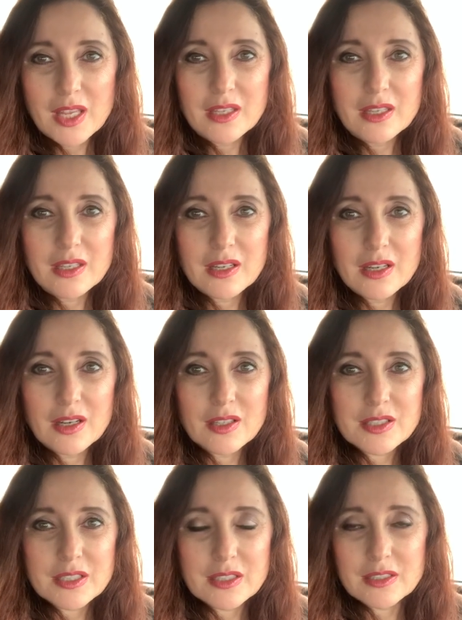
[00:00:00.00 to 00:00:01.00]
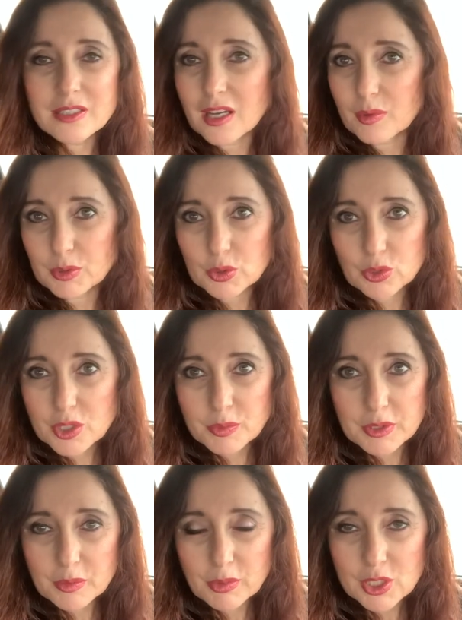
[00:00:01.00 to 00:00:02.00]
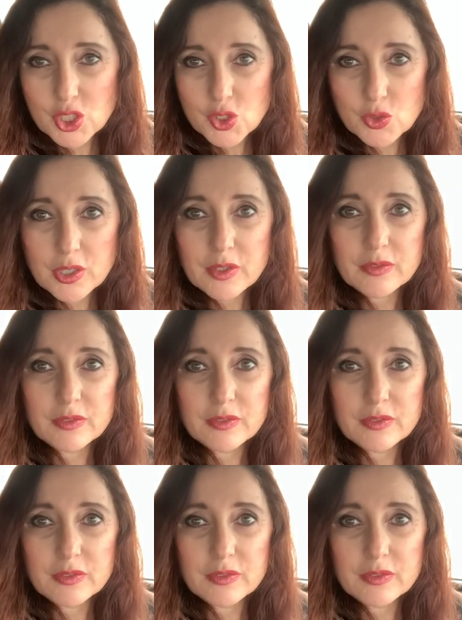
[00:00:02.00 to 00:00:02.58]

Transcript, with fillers: и э, заработок у нас был небольшой.